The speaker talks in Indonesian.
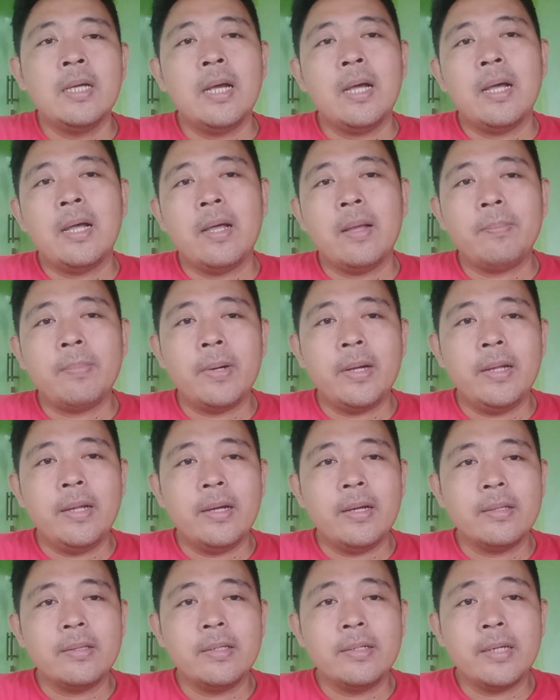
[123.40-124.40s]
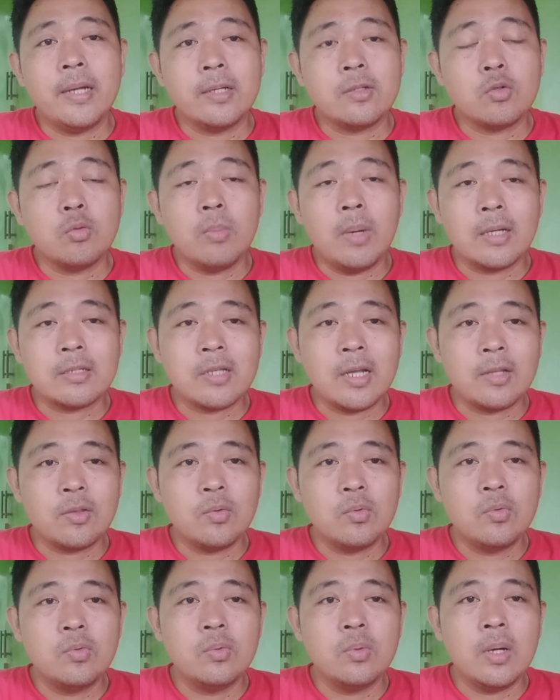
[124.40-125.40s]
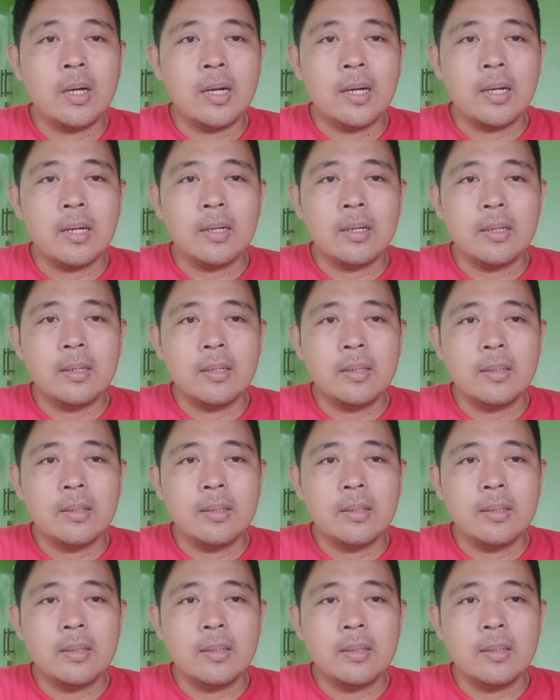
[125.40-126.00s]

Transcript: apa ya tidak cuma satu dua